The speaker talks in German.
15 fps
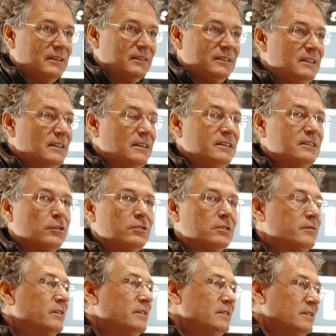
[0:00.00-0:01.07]
sicherlich auch
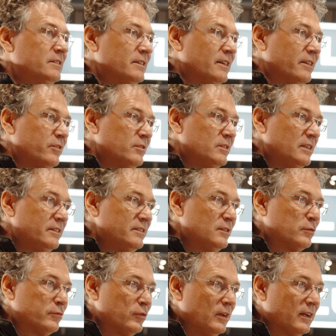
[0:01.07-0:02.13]
irgendwann die
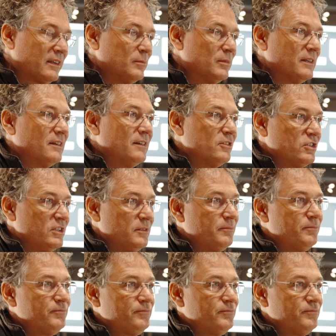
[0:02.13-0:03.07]
Internationalisierung von Lucky Bike anstehen.